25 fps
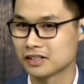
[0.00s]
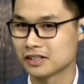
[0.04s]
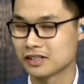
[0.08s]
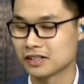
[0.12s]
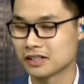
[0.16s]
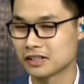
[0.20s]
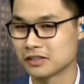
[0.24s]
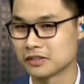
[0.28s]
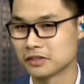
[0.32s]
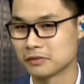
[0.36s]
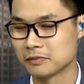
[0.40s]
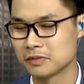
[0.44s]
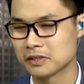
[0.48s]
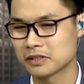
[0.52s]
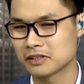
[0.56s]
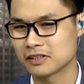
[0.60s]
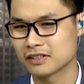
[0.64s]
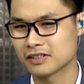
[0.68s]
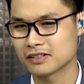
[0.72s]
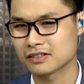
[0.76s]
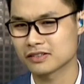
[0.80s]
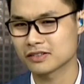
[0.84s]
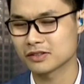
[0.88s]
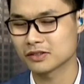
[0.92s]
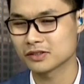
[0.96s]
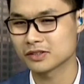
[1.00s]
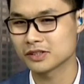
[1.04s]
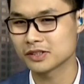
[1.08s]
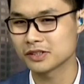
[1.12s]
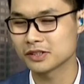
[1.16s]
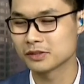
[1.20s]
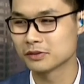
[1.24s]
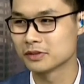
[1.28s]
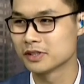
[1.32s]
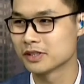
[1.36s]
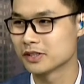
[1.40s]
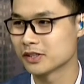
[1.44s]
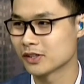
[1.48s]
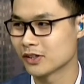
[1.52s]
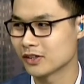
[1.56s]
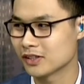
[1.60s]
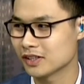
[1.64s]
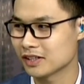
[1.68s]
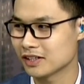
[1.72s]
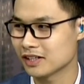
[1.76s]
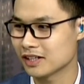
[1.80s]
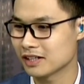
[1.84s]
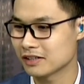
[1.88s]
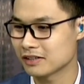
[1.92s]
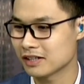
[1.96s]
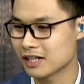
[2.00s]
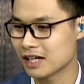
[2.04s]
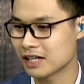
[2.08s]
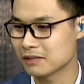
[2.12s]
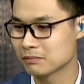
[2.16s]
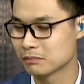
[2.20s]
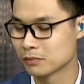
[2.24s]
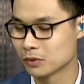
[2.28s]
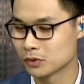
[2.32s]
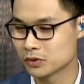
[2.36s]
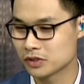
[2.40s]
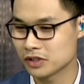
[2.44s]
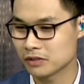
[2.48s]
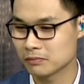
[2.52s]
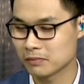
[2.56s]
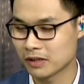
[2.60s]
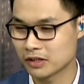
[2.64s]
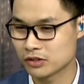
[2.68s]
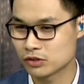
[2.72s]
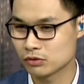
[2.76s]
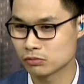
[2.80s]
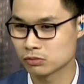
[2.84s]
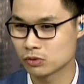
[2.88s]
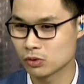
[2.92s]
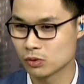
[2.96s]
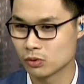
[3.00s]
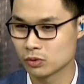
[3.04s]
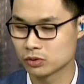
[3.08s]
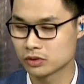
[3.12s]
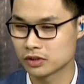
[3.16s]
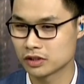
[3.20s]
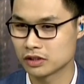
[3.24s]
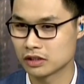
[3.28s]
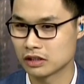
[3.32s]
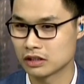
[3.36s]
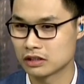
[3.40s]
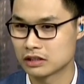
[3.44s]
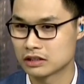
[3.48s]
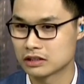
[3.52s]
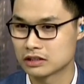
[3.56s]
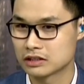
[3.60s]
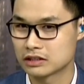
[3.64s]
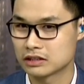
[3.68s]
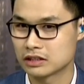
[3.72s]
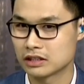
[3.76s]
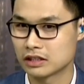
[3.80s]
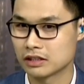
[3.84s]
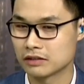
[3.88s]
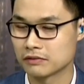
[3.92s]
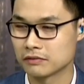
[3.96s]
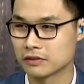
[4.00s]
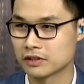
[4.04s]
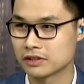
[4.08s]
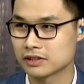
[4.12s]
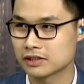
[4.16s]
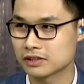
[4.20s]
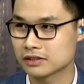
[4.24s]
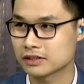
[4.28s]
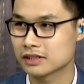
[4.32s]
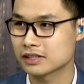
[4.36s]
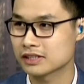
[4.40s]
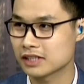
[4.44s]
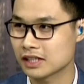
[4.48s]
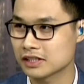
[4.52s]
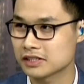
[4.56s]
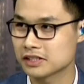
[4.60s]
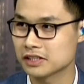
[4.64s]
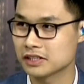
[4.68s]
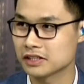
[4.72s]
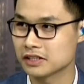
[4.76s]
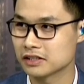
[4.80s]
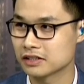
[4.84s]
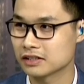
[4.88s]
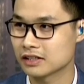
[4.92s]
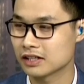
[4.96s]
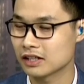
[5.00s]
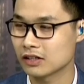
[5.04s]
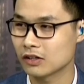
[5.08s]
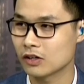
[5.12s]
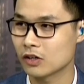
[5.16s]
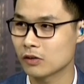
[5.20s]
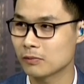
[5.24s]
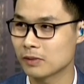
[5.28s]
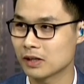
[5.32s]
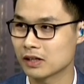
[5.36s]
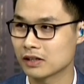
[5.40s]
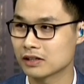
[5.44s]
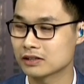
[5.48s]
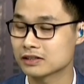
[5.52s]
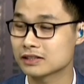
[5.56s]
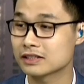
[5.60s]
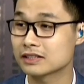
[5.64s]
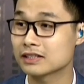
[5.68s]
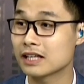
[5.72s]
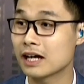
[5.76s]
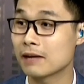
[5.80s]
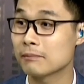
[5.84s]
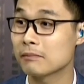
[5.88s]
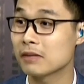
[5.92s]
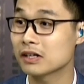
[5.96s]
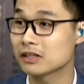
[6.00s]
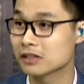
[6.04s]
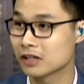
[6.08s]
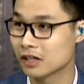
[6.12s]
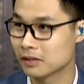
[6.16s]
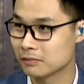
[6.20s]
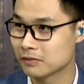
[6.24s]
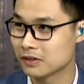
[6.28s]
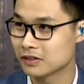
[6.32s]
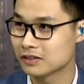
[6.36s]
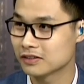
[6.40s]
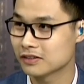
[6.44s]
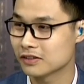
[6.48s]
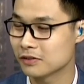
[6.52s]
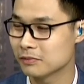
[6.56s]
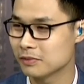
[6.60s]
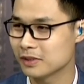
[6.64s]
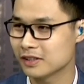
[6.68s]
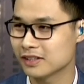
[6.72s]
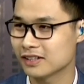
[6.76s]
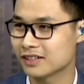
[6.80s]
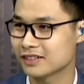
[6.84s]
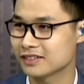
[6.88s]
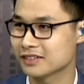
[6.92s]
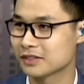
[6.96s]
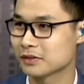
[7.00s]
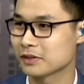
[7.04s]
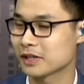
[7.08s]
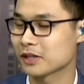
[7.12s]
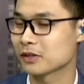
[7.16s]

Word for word: À, được biết là có rất nhiều người nói là ăn một chiếc bánh trung thu thì à, với cái giá trị calo bằng 8 à, bát cơm không biết là điều này